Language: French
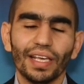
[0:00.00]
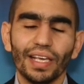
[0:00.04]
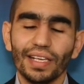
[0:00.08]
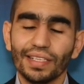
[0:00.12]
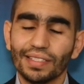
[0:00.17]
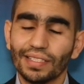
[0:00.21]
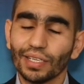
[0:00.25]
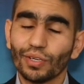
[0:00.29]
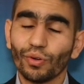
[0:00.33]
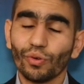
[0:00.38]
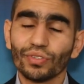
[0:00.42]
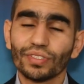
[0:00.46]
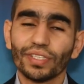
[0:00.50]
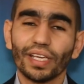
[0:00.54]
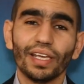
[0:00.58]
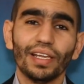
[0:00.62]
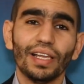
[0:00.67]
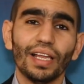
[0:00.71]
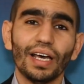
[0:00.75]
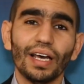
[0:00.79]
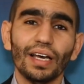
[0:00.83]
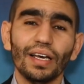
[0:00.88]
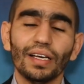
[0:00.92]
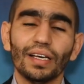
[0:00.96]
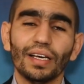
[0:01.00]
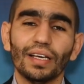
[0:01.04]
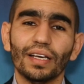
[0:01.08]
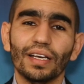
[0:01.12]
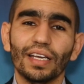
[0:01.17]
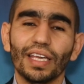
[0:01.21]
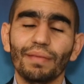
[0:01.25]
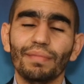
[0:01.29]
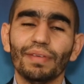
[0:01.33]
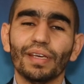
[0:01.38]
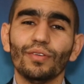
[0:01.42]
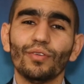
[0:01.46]
Et ces conseils-là,
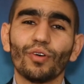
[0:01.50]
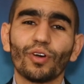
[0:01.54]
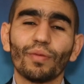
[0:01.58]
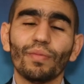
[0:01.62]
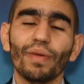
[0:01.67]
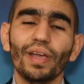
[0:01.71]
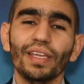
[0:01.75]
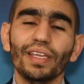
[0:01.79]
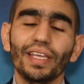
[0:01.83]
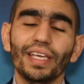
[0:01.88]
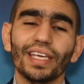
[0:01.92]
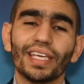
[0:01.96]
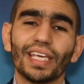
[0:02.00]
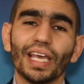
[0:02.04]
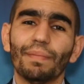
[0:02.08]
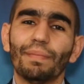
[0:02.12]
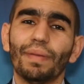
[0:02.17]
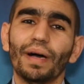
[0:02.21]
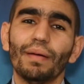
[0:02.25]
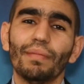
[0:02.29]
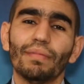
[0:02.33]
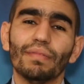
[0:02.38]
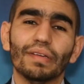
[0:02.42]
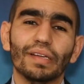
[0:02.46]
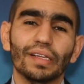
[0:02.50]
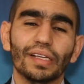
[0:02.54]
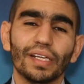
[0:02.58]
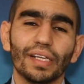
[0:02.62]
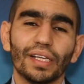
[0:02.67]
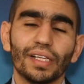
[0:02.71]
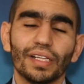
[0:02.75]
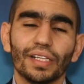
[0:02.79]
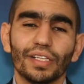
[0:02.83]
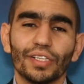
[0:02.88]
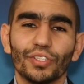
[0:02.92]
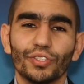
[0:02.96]
eh bien, Luqman est capable
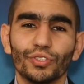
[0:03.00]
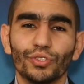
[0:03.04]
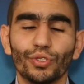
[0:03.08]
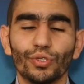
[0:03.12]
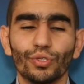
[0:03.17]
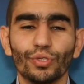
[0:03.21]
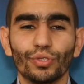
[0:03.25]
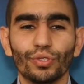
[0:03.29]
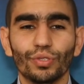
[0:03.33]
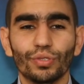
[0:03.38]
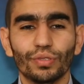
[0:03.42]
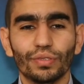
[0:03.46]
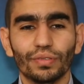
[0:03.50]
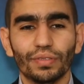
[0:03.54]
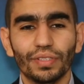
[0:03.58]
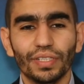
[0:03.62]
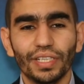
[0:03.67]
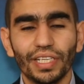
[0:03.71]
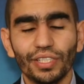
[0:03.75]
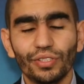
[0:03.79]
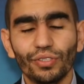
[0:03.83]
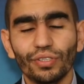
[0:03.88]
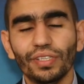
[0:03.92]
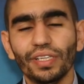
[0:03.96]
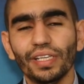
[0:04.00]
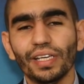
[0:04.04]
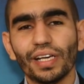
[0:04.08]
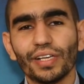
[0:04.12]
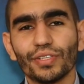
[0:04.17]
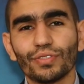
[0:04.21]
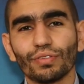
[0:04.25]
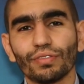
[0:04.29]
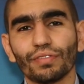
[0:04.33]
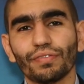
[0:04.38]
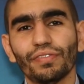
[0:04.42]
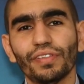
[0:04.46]
de les donner
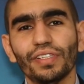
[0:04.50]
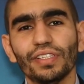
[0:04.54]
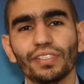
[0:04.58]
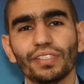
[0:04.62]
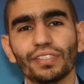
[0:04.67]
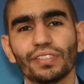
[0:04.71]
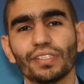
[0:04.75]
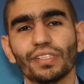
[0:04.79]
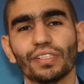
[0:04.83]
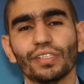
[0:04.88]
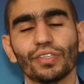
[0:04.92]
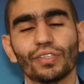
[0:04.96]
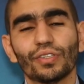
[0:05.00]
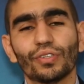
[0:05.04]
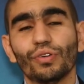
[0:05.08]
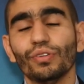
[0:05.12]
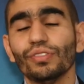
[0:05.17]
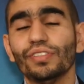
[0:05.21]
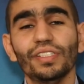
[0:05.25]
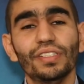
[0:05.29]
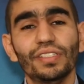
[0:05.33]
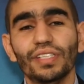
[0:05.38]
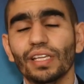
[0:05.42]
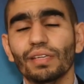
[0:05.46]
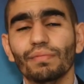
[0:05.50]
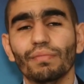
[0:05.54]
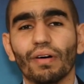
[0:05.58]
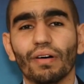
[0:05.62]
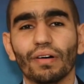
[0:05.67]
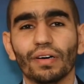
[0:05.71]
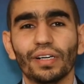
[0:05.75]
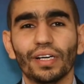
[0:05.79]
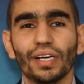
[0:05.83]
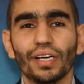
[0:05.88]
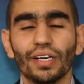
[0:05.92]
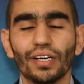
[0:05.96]
à son fils
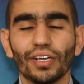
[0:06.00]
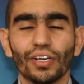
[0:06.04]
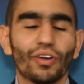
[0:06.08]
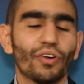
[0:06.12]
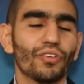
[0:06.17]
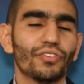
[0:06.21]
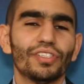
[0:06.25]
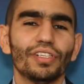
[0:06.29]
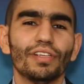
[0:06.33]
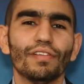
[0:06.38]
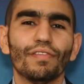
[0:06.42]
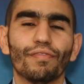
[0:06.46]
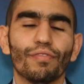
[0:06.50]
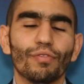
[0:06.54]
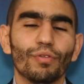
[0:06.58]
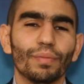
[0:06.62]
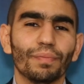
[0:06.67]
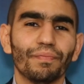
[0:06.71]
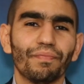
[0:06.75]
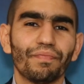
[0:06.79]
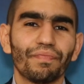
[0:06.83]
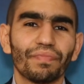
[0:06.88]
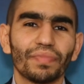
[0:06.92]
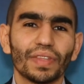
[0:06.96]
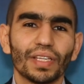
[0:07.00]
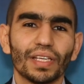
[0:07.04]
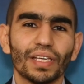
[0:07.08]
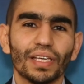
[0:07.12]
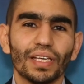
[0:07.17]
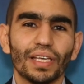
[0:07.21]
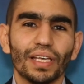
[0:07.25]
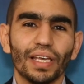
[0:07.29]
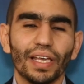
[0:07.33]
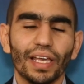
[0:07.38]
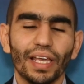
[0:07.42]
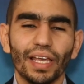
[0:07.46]
quotidiennement, quand il faut.
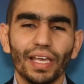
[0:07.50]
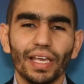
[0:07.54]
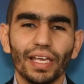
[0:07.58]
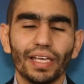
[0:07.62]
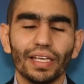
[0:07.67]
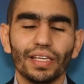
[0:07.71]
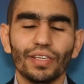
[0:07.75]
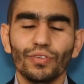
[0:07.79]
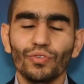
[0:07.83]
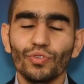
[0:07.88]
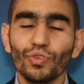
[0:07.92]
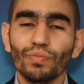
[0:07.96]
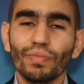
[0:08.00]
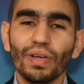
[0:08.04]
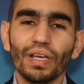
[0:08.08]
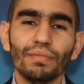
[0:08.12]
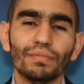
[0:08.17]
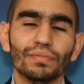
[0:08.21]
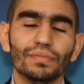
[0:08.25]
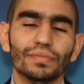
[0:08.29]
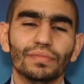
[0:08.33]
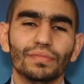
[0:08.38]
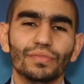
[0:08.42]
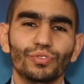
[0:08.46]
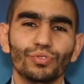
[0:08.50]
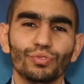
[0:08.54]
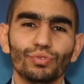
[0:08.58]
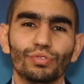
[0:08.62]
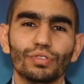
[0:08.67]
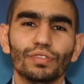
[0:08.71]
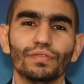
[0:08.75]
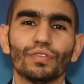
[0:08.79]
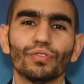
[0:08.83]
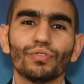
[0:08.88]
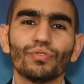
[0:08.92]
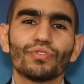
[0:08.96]
Et nous-mêmes, nous
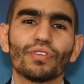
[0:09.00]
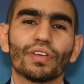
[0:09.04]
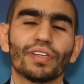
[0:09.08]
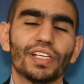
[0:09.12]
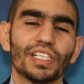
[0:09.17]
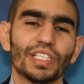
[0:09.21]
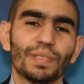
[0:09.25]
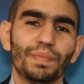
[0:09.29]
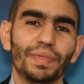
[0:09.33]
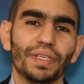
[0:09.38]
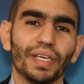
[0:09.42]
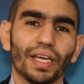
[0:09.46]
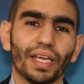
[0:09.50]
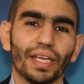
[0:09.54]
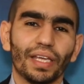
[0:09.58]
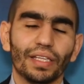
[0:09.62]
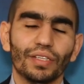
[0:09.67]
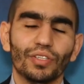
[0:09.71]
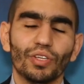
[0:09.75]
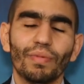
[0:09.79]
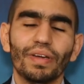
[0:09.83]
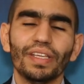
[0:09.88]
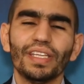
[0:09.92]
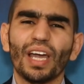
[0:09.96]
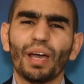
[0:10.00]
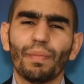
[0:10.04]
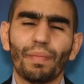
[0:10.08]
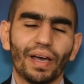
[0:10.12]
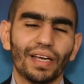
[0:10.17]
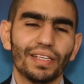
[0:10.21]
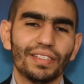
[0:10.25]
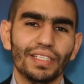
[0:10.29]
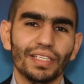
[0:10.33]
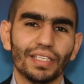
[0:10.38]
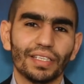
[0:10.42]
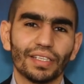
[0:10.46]
devons nous en inspirer de manière
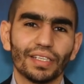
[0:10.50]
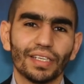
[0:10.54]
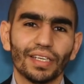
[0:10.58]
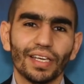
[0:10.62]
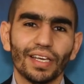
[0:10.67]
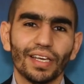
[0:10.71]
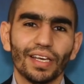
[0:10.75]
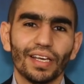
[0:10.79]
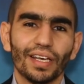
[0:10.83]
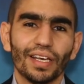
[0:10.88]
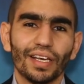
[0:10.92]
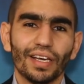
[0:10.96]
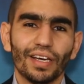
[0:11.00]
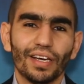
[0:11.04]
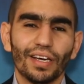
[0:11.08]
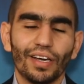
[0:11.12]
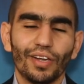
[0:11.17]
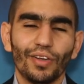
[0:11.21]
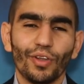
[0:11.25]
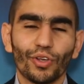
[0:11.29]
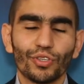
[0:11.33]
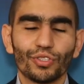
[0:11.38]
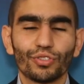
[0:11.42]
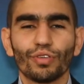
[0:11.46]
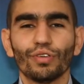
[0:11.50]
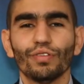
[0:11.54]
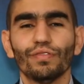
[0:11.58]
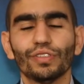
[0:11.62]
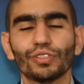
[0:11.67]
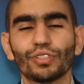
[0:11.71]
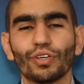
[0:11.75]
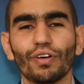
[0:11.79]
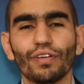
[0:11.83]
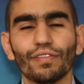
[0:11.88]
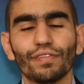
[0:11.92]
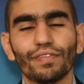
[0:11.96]
pratique. Lorsque
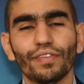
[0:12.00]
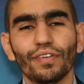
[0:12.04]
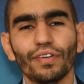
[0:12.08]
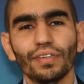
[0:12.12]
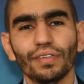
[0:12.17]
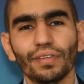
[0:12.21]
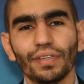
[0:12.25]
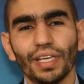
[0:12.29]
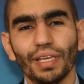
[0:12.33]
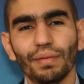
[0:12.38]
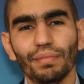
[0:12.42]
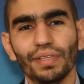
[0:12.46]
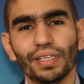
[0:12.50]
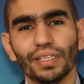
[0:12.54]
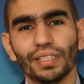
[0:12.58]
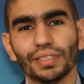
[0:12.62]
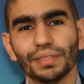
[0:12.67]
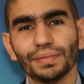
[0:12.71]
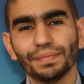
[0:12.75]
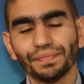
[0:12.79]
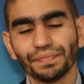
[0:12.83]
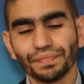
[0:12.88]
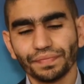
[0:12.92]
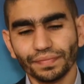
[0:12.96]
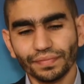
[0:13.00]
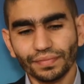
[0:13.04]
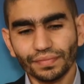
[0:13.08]
votre enfant, eh bien,